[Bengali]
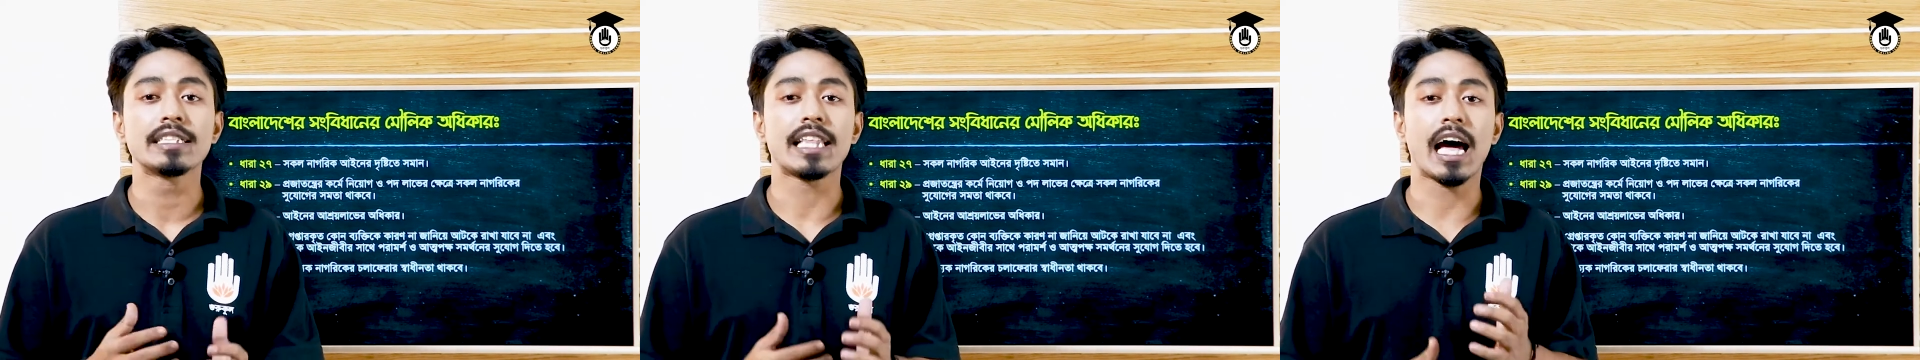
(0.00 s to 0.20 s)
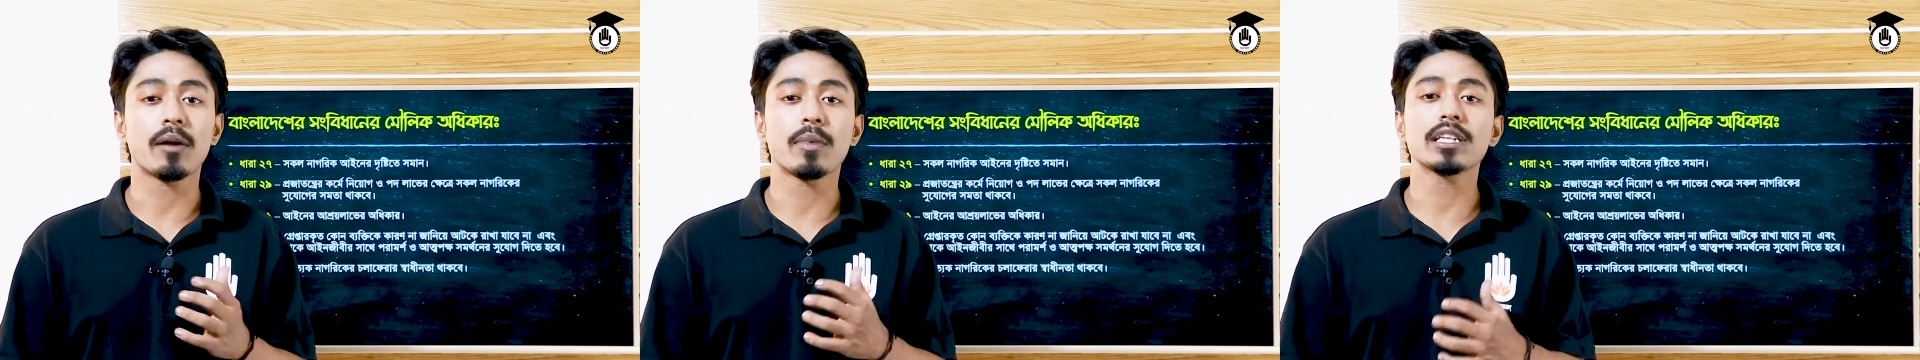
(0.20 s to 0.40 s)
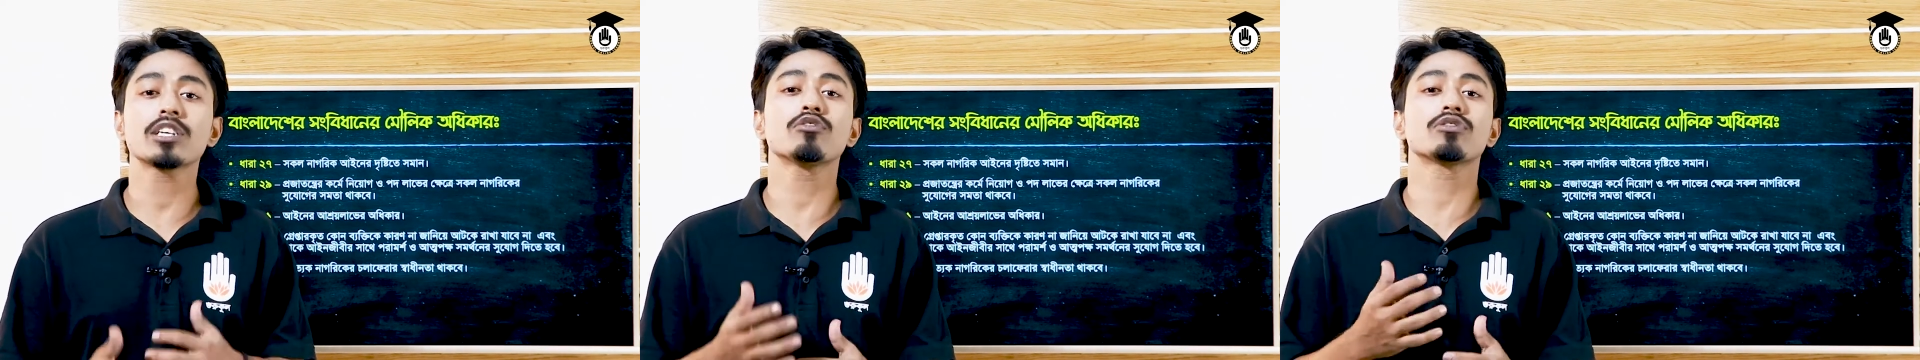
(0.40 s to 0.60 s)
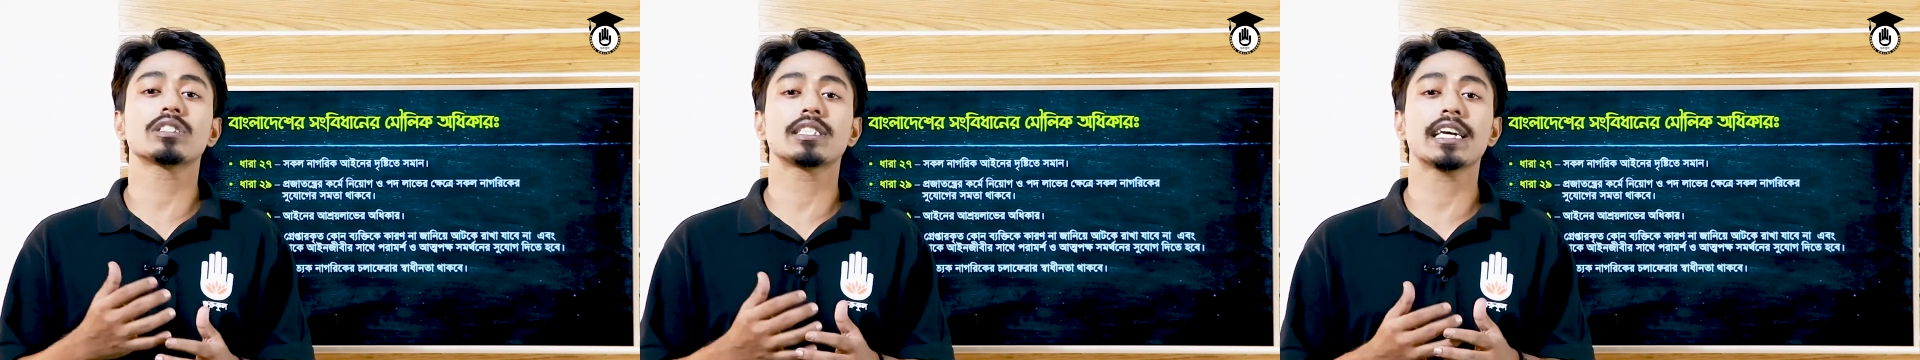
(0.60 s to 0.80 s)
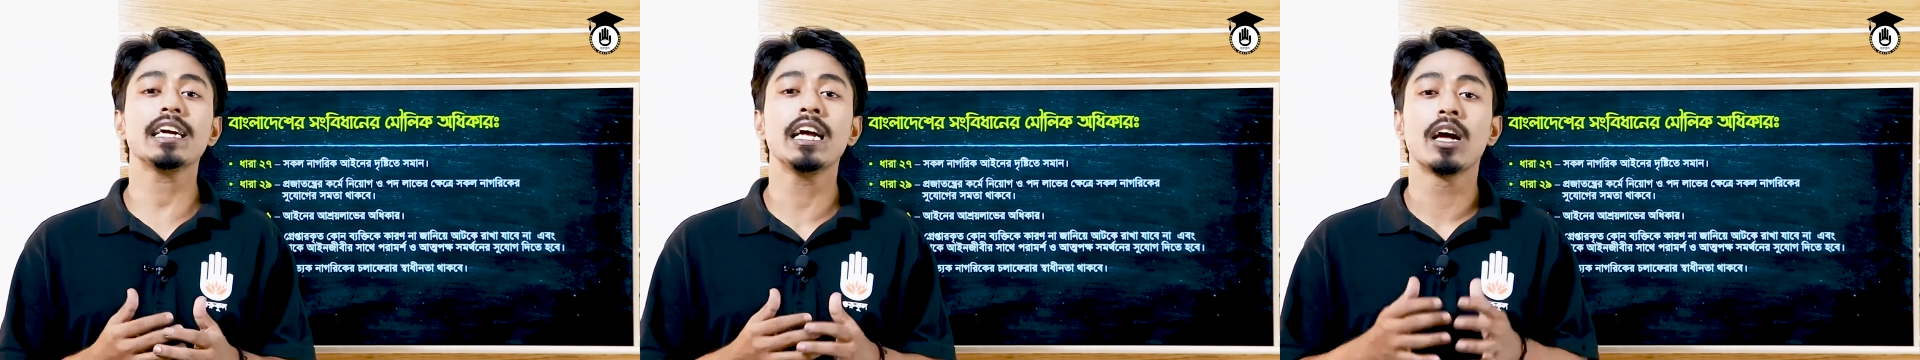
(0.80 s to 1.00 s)
তার মানে
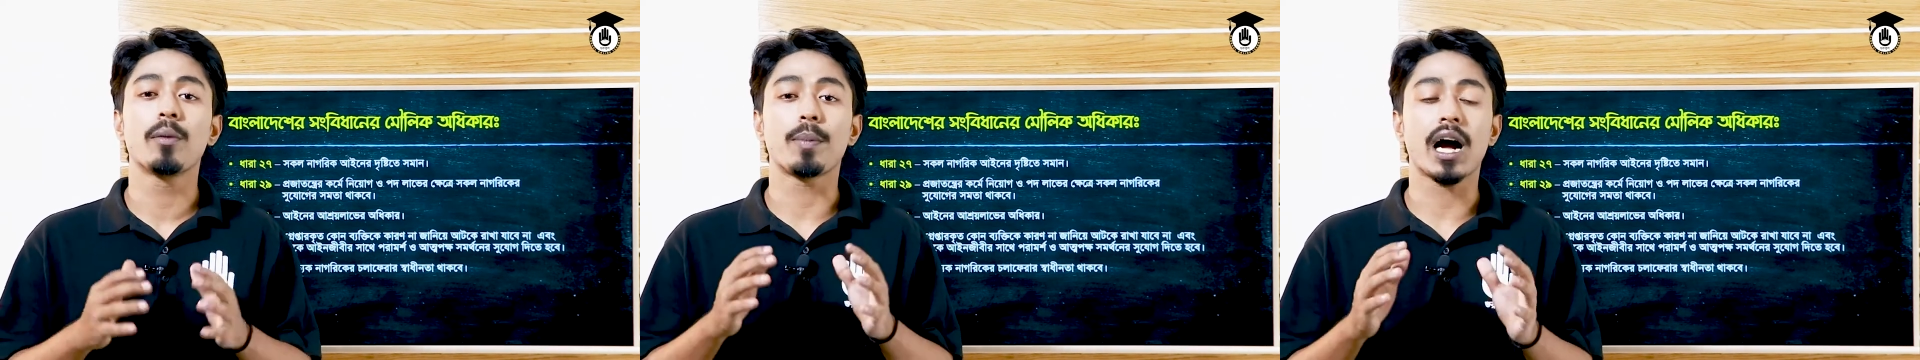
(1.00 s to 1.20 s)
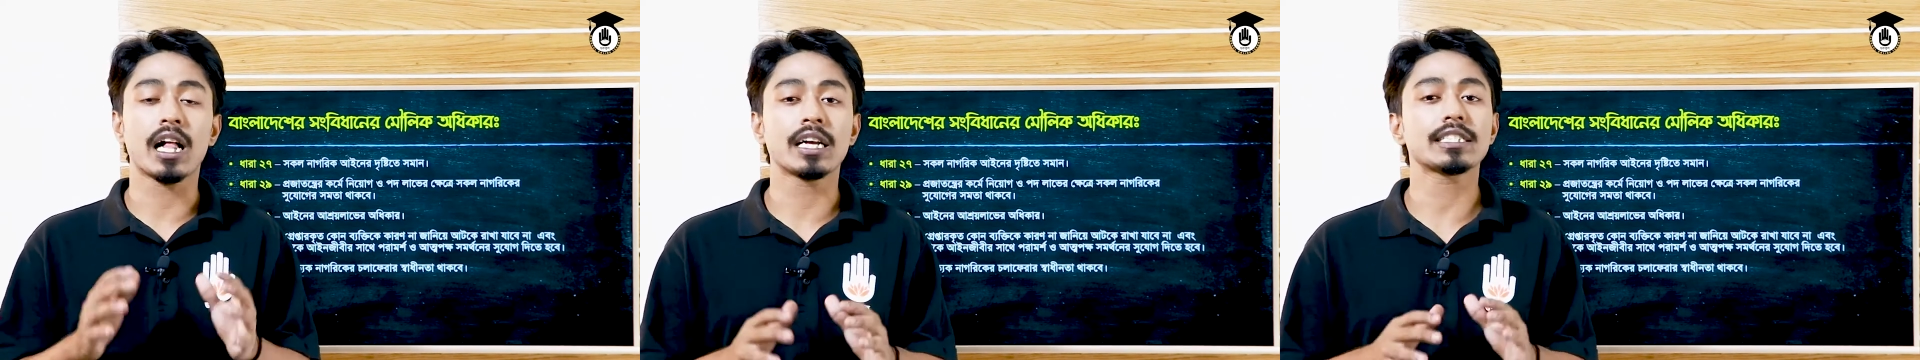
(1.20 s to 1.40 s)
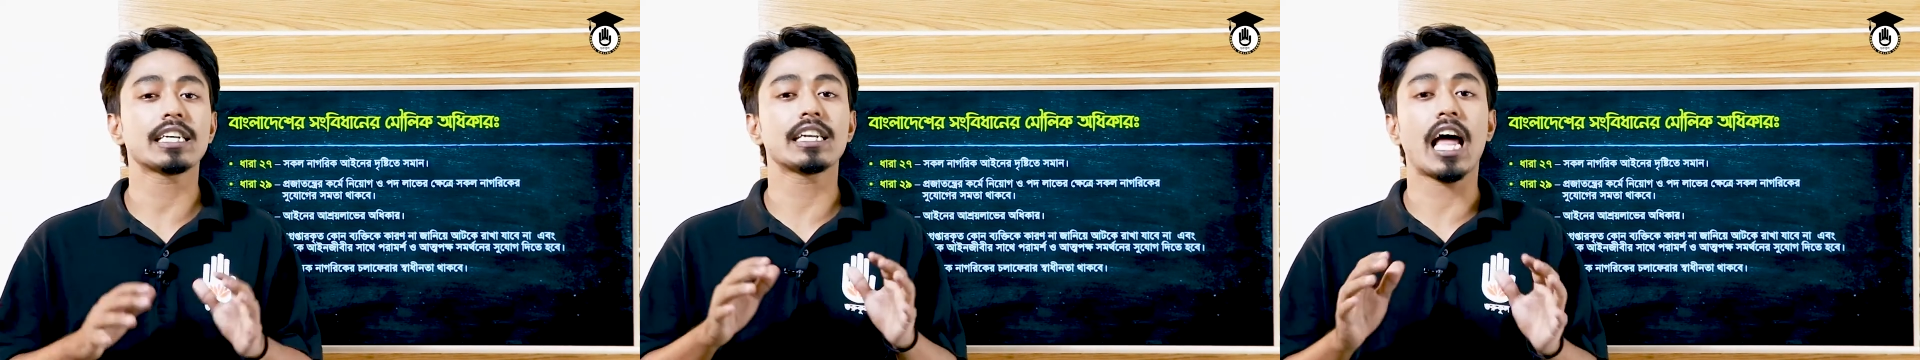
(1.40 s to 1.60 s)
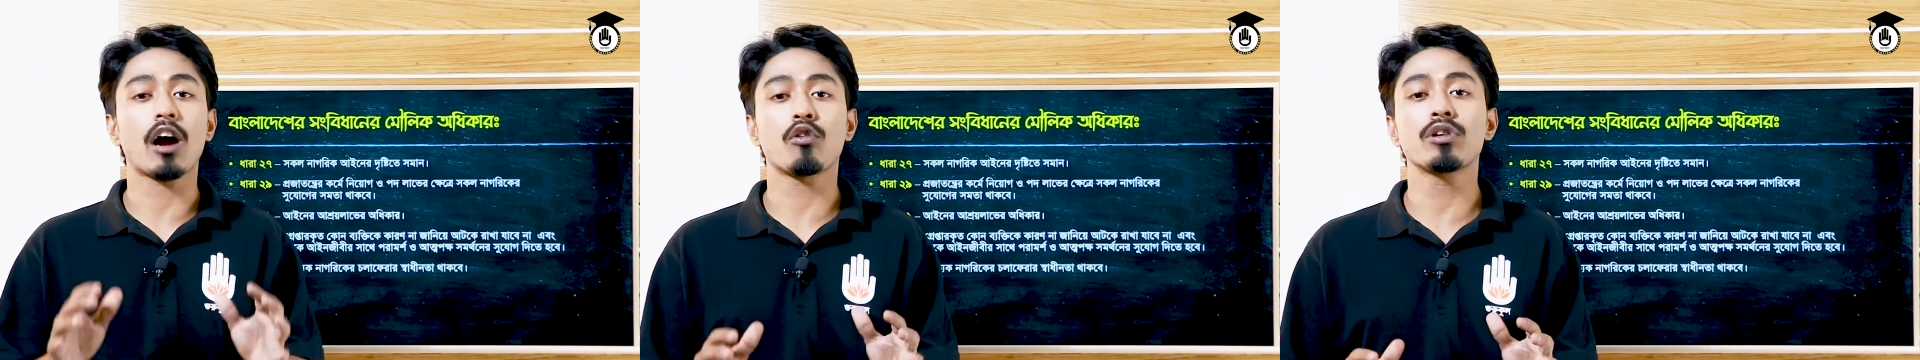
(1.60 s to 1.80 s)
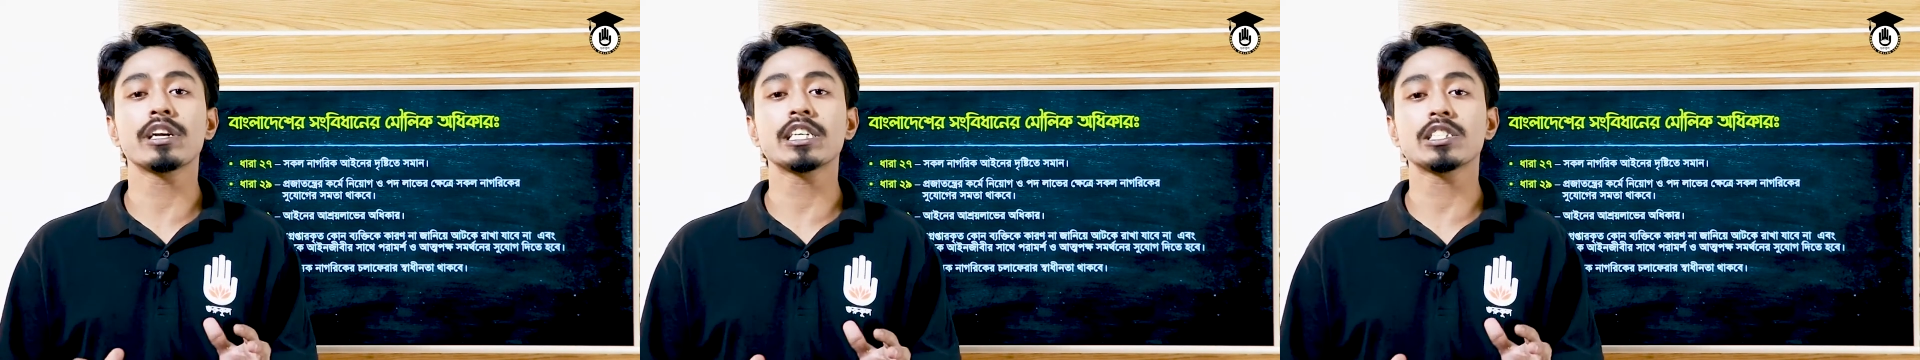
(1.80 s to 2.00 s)
হচ্ছে বাংলাদেশের
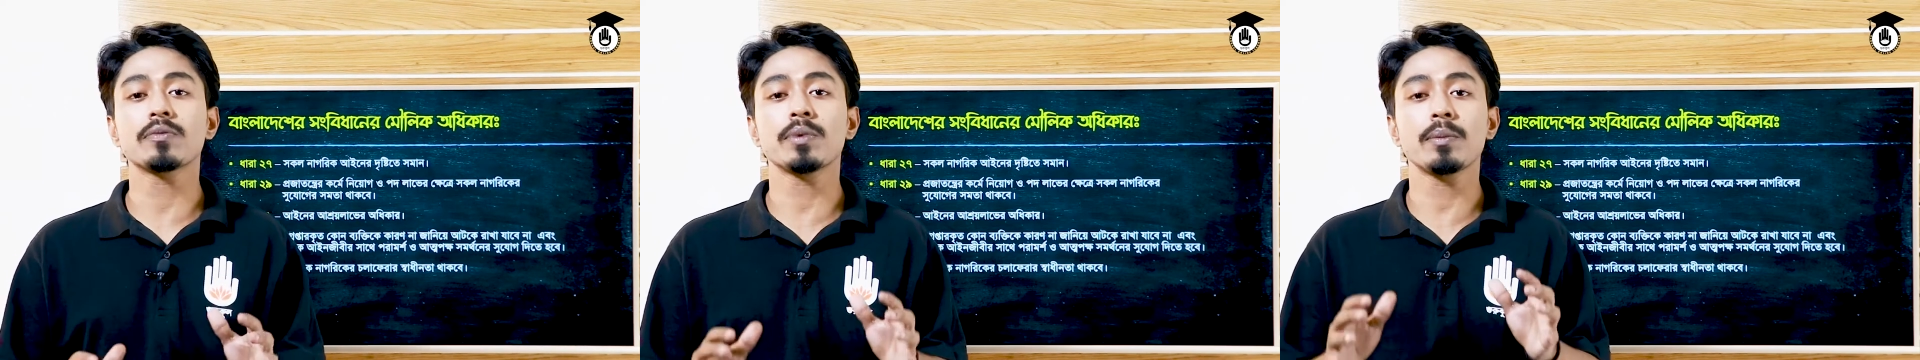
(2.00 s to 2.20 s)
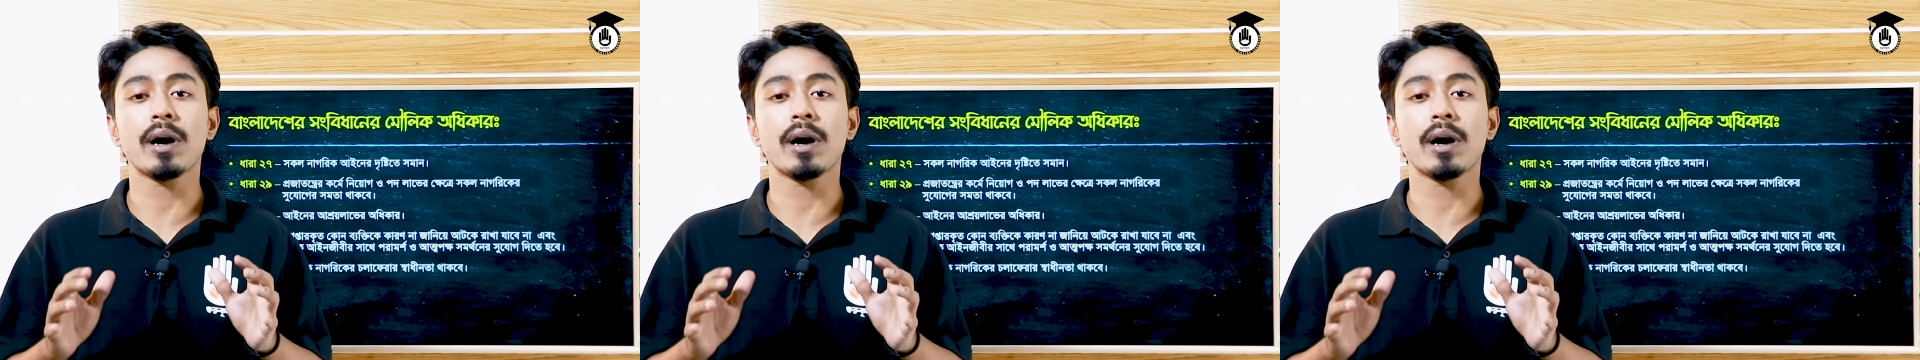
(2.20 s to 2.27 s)
নাগরিক হিসেবে